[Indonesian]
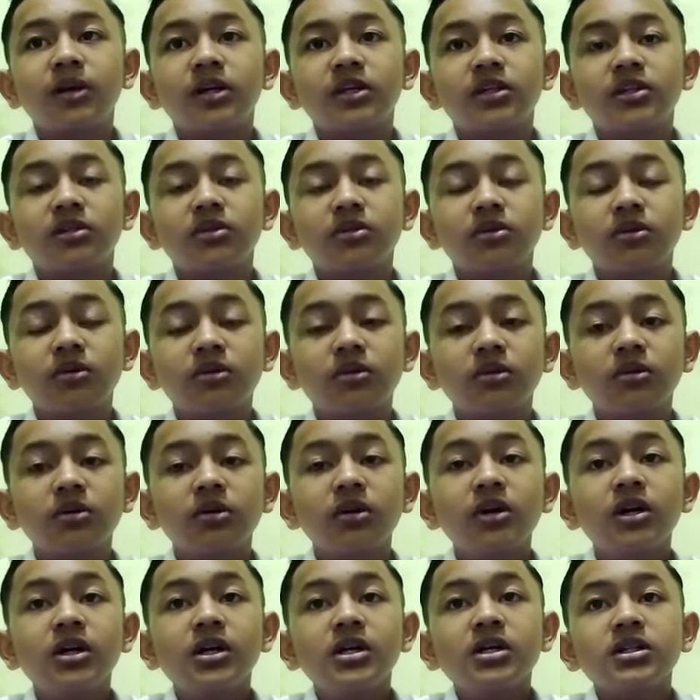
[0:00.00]
Hindu
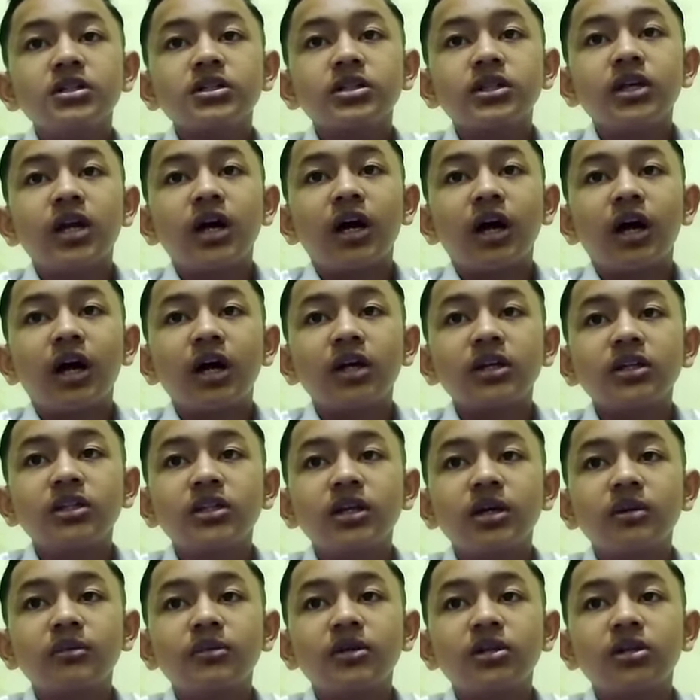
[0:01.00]
sedangkan
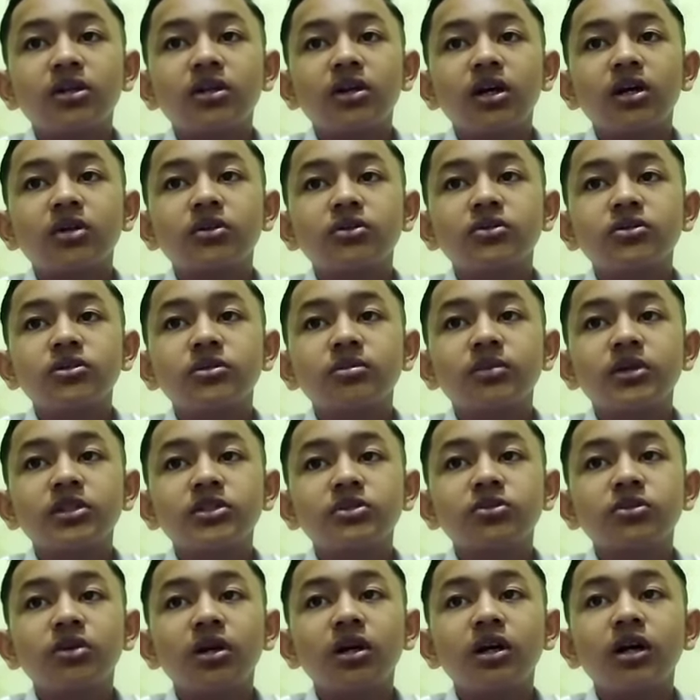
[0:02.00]
ia menolak untuk
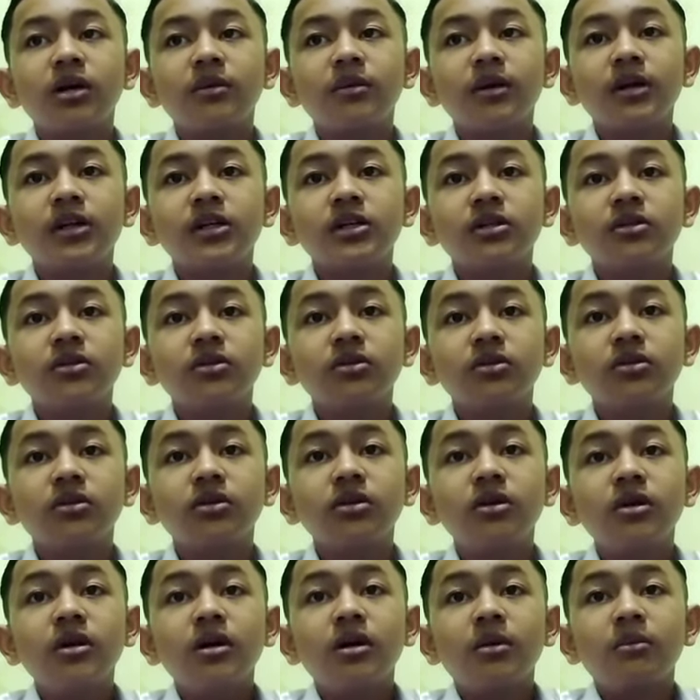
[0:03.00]
masuk agama Hindu
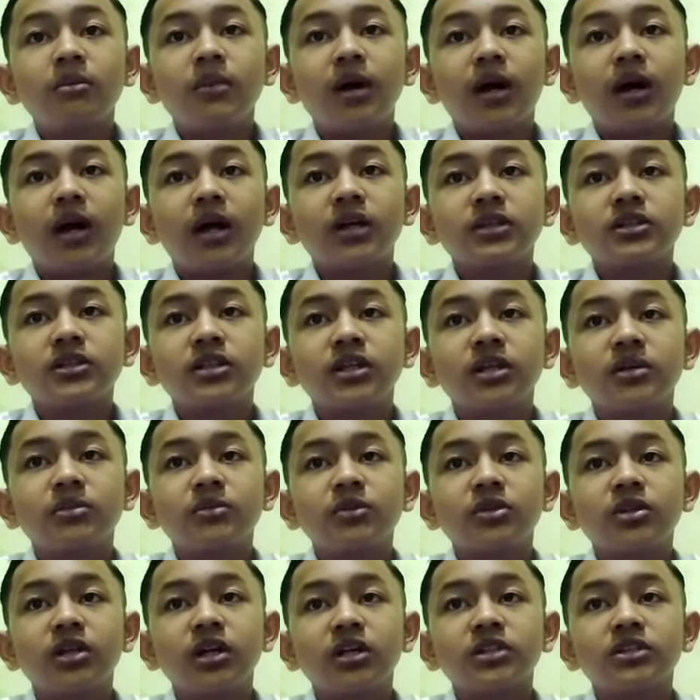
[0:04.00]
makanya rambut
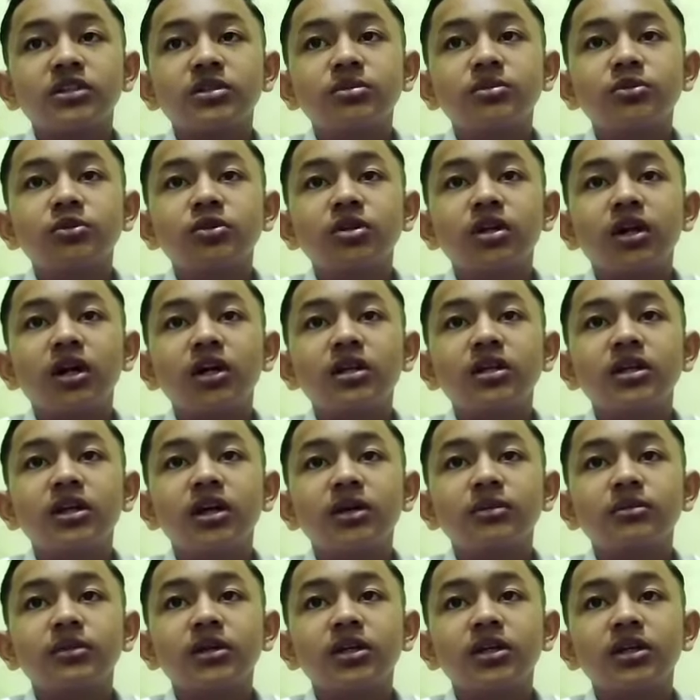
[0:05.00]
kasih murka
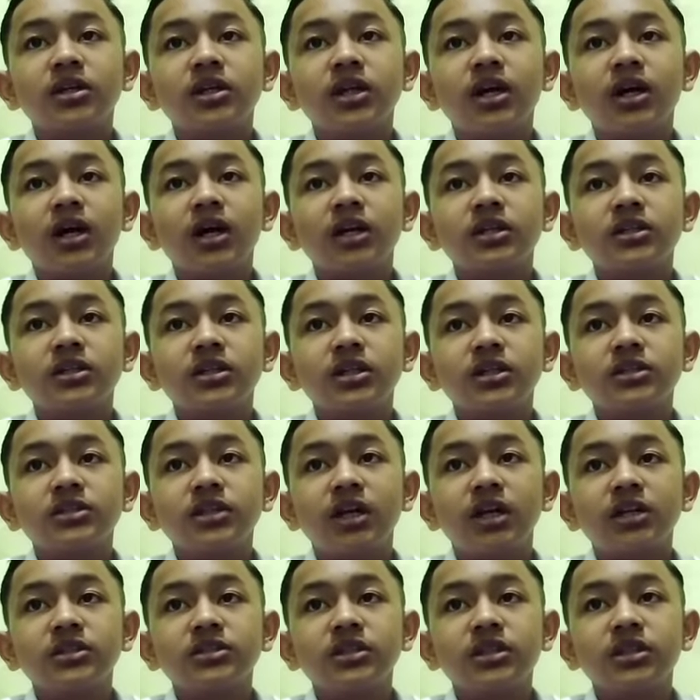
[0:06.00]
dengan menghilangkan
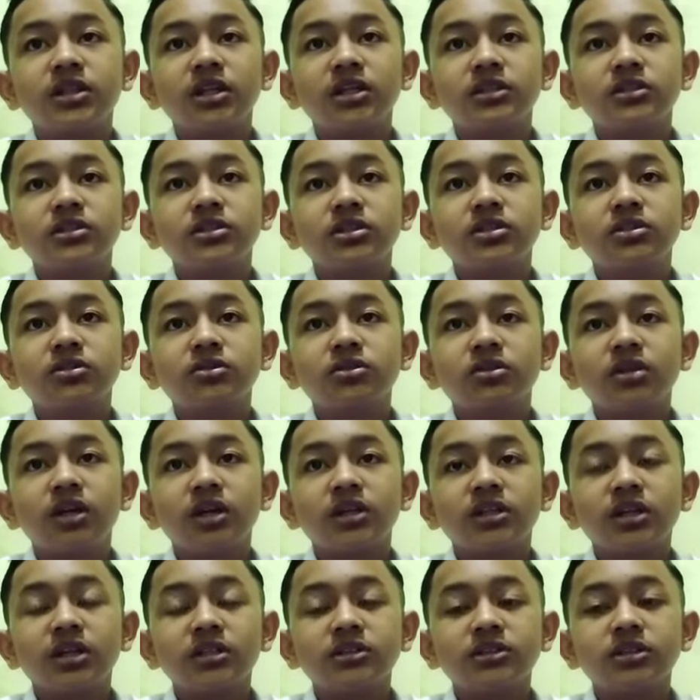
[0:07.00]
kerajaannya dan seluruh
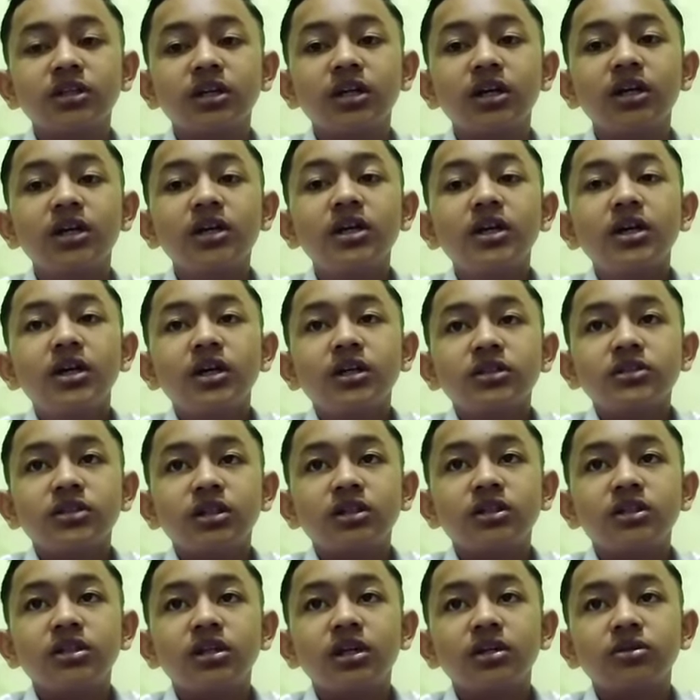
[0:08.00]
rakyatnya
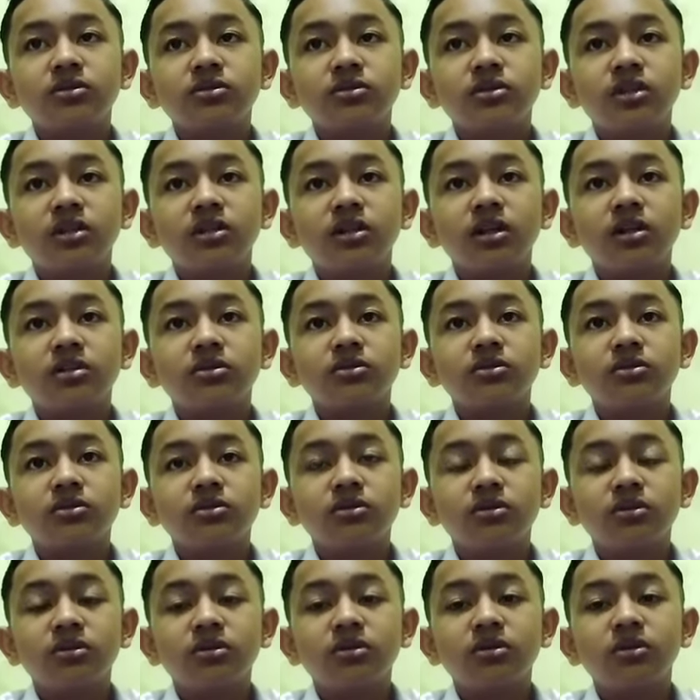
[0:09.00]
jadilah hutan dan
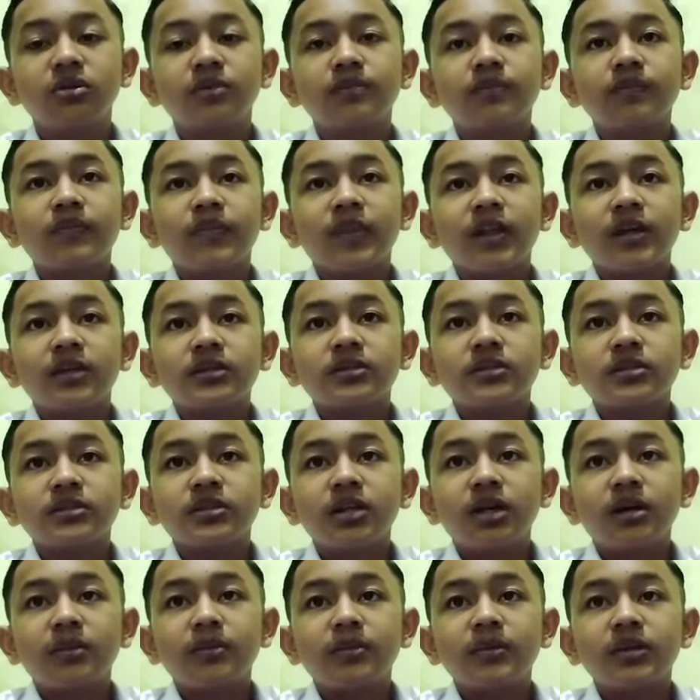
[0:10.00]
gunung
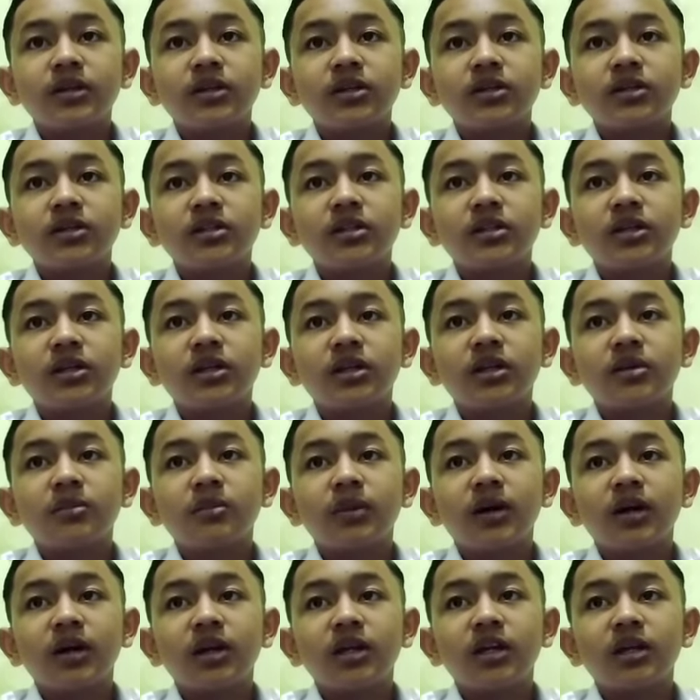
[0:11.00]
tetapi keinginan
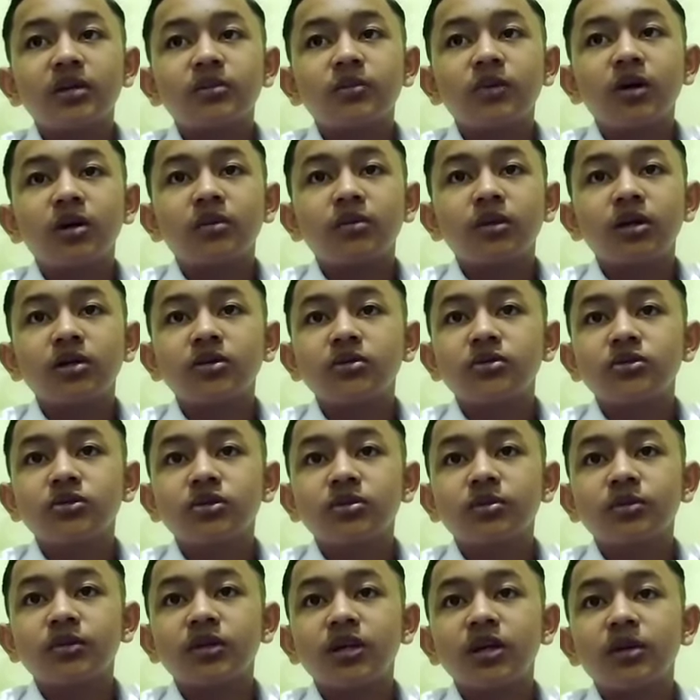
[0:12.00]
Pangeran Muhammad untuk
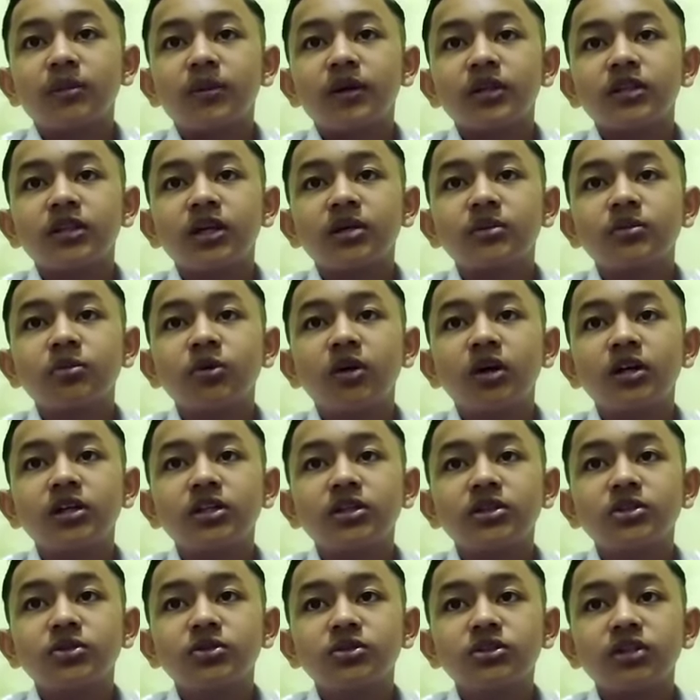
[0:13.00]
mendapatkan buah
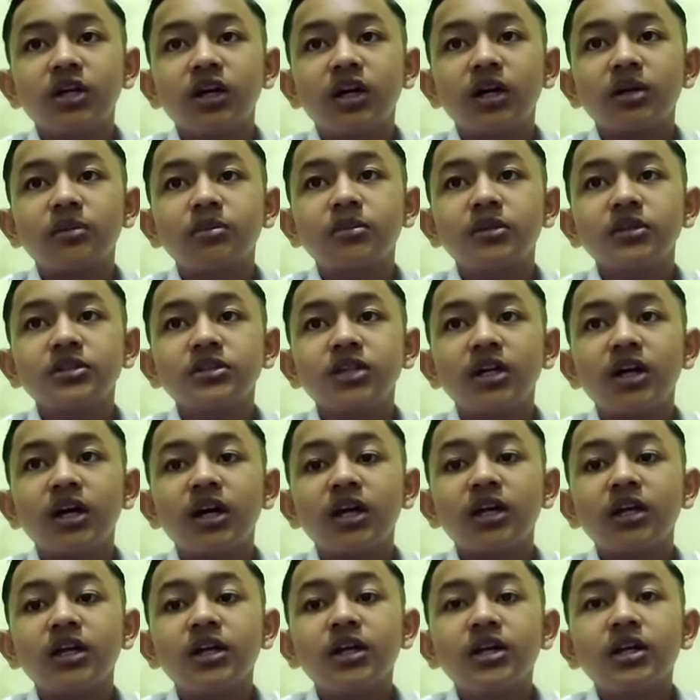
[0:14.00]
itu sangat
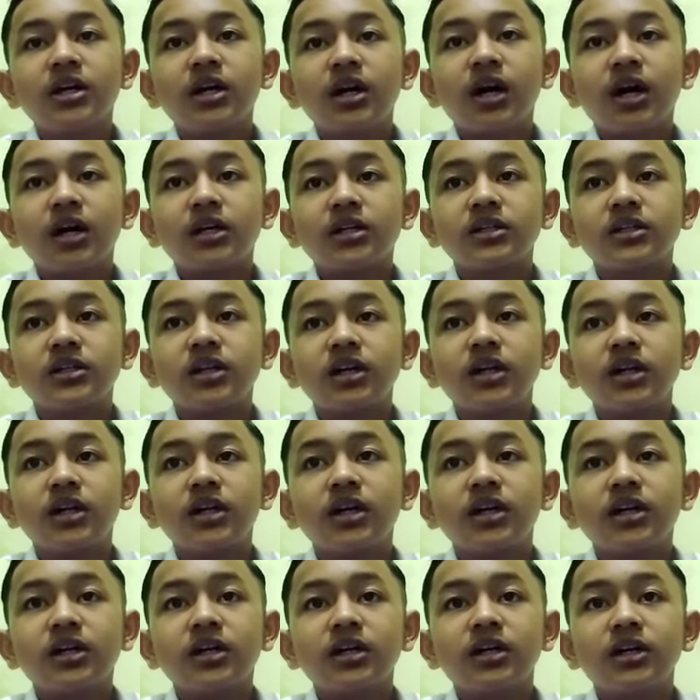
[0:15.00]
besar karena